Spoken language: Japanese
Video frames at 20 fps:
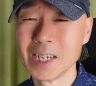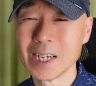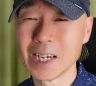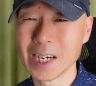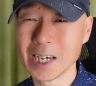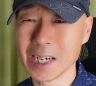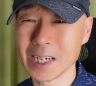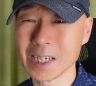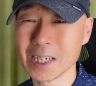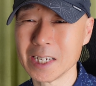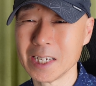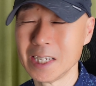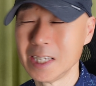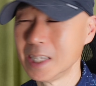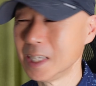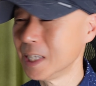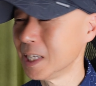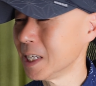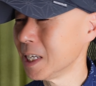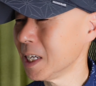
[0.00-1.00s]
はい、
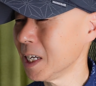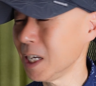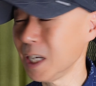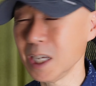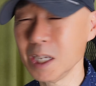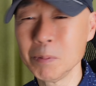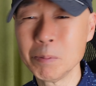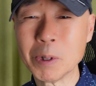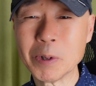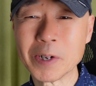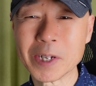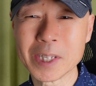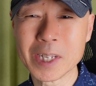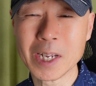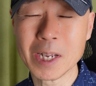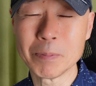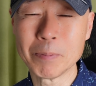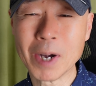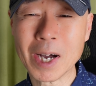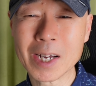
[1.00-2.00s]
えー、今は
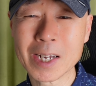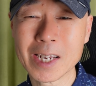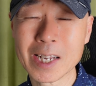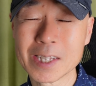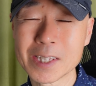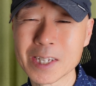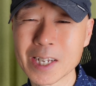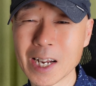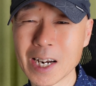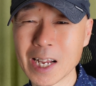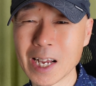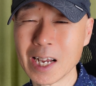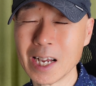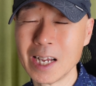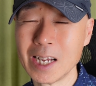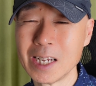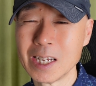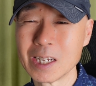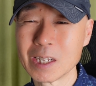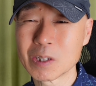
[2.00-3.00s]
ね、満月から
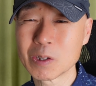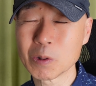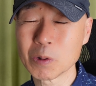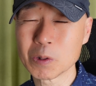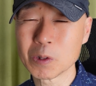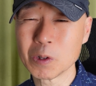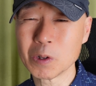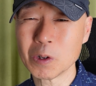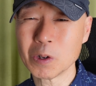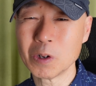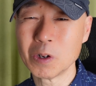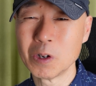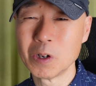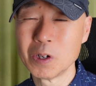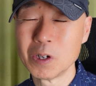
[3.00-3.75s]
ちょうど